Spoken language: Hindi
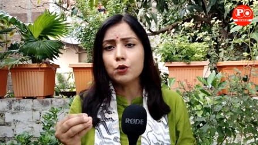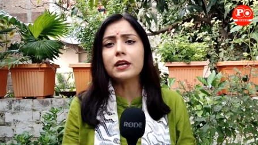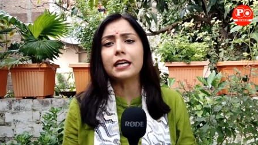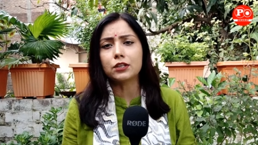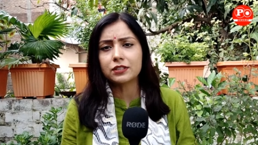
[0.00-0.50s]

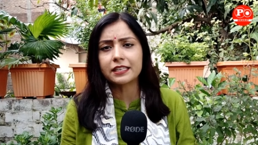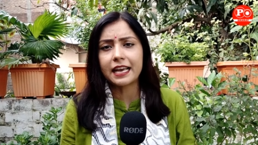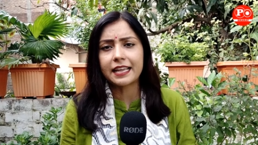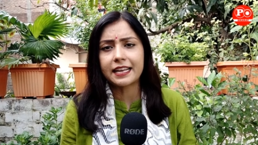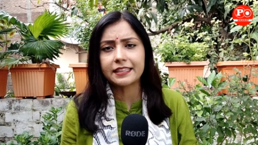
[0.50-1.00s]
लालू यादव से
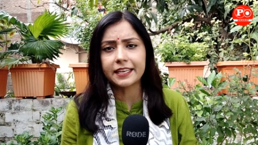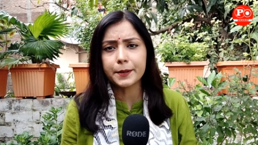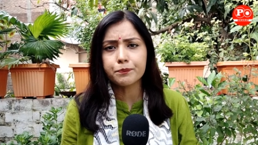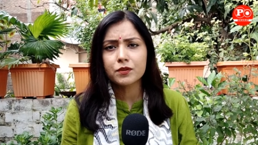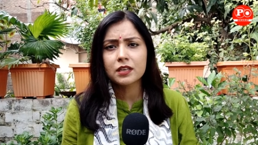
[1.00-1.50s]
कह रहे
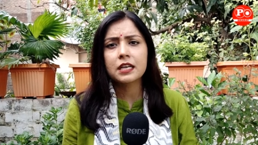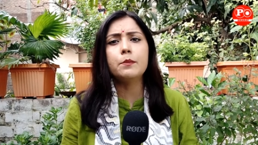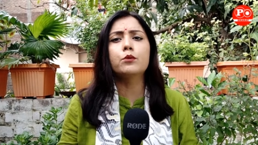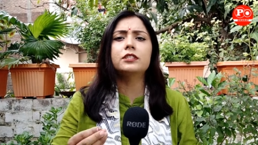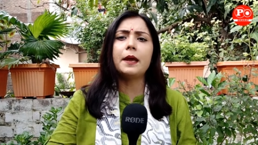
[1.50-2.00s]
थे
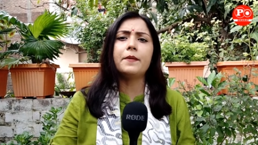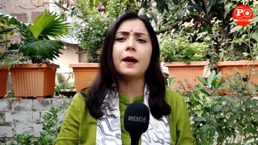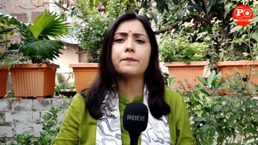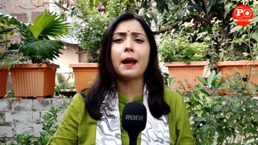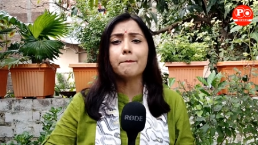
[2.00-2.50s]
कि मुझे
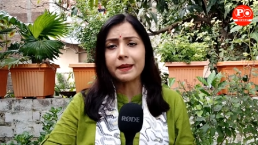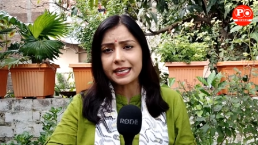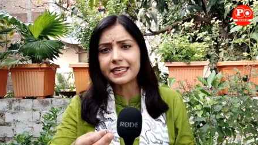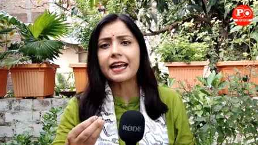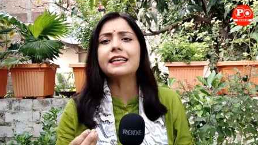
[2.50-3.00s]
भी अपना
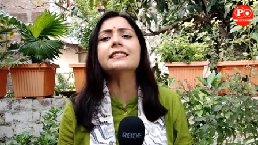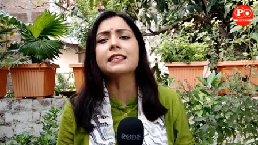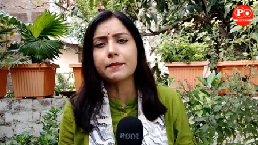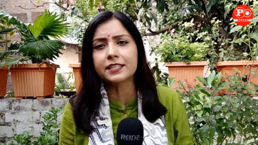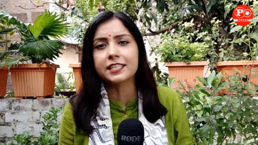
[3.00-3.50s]
बेटा ही
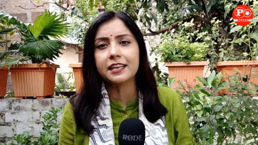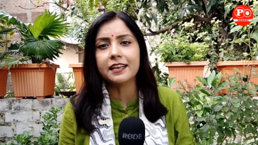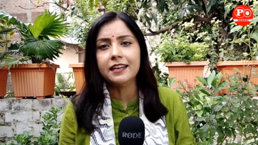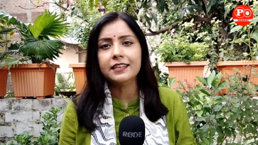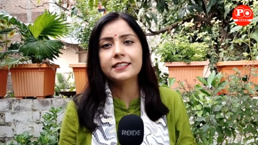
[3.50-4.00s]

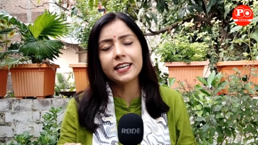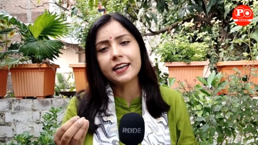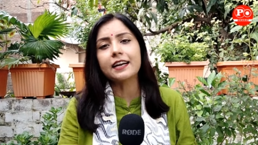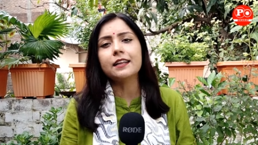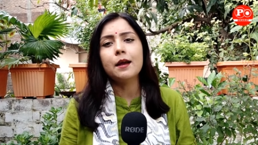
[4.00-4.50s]
समझिए
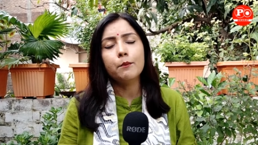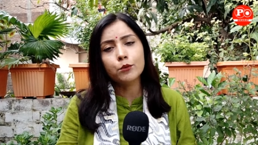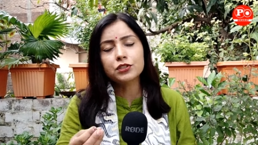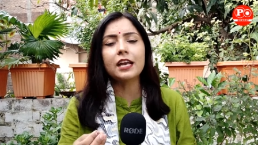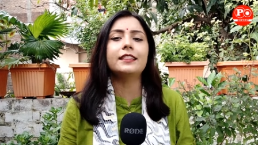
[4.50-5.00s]
टिकट
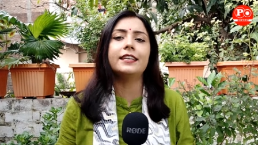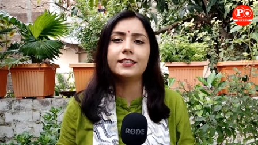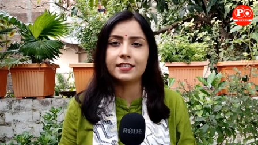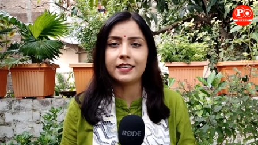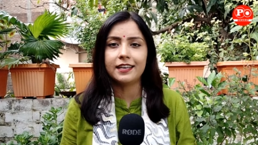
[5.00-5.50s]
मुझे
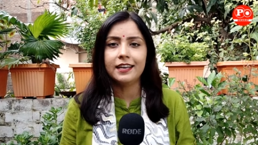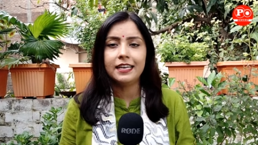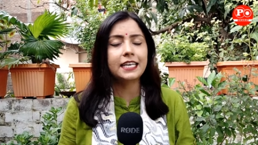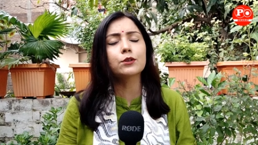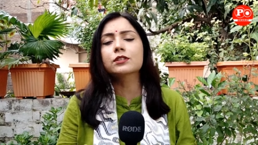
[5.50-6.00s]
दीजिए
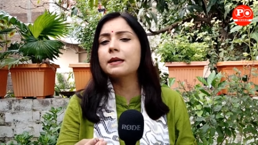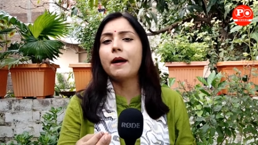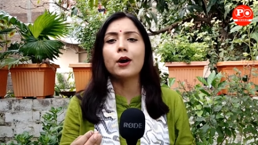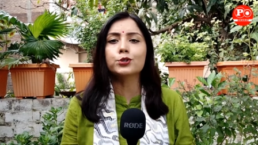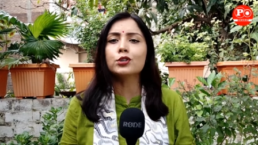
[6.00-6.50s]
लेकिन उसके
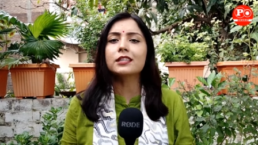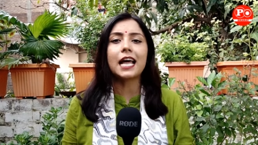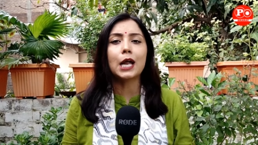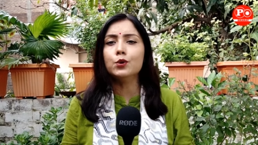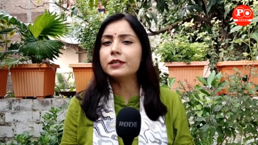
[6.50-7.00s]
बावजूद
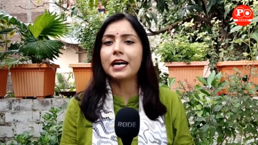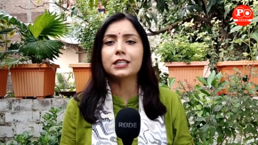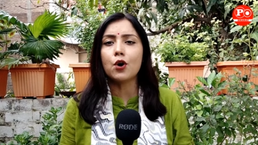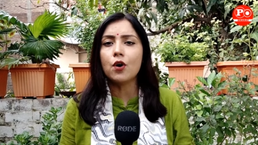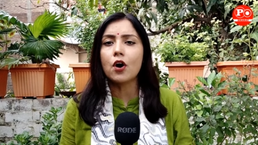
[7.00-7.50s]
लालू
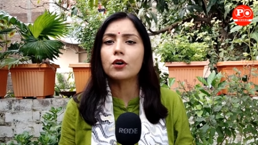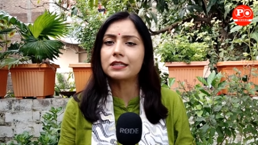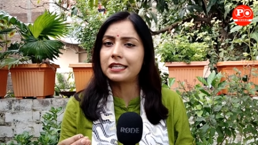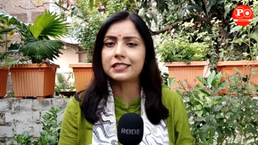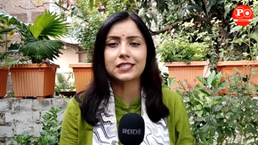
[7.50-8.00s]
यादव
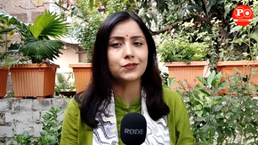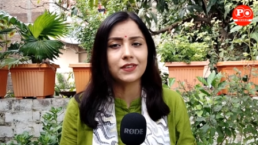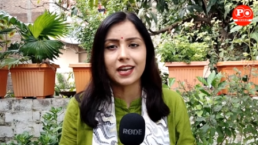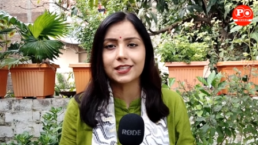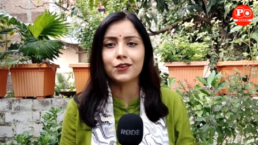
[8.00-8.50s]
और
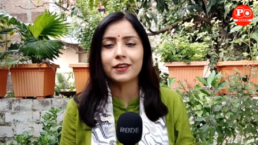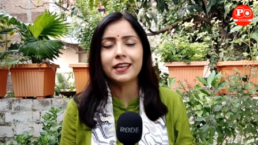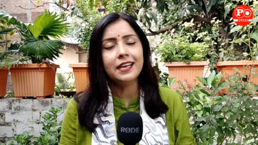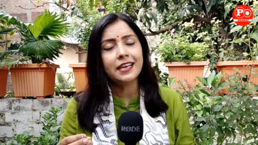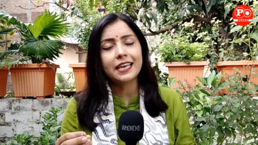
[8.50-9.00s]
तेजस्वी यादव
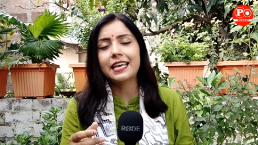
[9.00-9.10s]
ने